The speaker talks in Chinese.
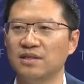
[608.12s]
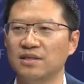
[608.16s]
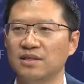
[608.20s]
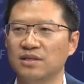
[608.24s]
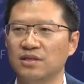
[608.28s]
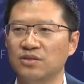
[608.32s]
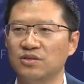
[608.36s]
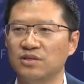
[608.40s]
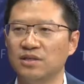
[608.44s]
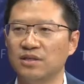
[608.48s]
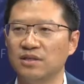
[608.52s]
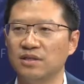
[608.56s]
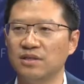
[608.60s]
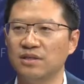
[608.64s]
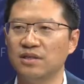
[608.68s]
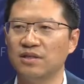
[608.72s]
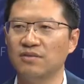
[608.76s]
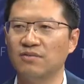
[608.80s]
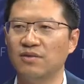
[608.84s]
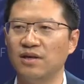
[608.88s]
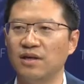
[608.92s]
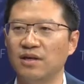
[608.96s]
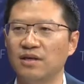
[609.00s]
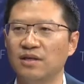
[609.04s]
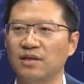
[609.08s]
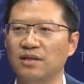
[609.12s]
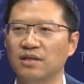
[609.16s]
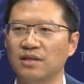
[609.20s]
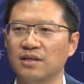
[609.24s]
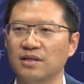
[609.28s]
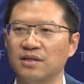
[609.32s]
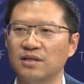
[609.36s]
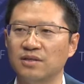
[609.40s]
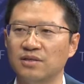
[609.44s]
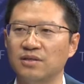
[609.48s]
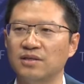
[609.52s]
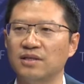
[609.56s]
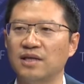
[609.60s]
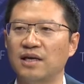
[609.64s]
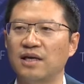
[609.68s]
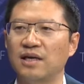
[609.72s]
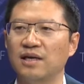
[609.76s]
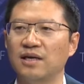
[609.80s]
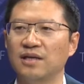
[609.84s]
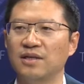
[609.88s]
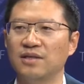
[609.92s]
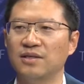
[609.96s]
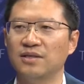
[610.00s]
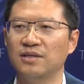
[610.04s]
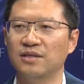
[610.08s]
交界的地方，科学家
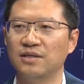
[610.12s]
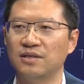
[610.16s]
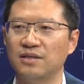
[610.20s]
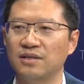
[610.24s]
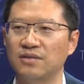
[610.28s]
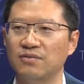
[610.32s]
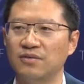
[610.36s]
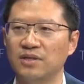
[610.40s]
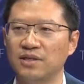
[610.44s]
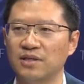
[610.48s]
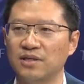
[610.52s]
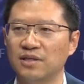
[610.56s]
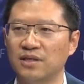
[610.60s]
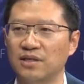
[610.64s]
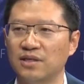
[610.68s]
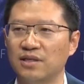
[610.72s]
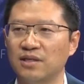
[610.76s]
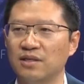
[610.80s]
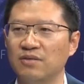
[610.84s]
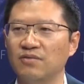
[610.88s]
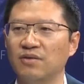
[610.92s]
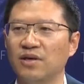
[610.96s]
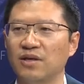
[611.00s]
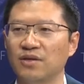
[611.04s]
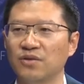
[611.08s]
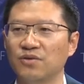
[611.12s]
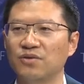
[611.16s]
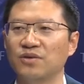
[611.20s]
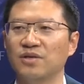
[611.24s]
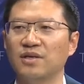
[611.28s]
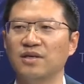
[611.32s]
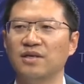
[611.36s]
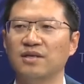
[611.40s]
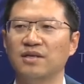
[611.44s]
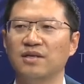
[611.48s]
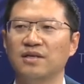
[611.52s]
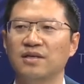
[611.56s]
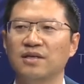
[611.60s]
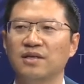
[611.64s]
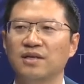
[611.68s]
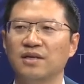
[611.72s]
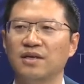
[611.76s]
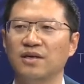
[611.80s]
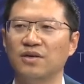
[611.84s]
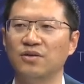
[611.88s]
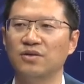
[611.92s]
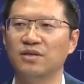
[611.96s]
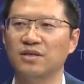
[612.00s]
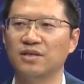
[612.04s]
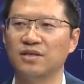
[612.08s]
认为这个地方有很
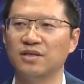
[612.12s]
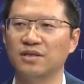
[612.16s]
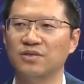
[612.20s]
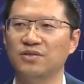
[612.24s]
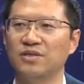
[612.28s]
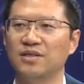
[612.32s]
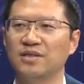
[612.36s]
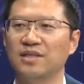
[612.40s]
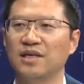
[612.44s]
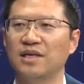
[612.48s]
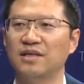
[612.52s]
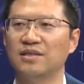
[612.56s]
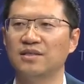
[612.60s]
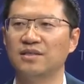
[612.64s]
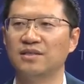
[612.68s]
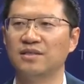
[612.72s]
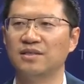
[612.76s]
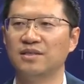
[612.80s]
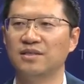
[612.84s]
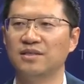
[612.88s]
高的科学价值，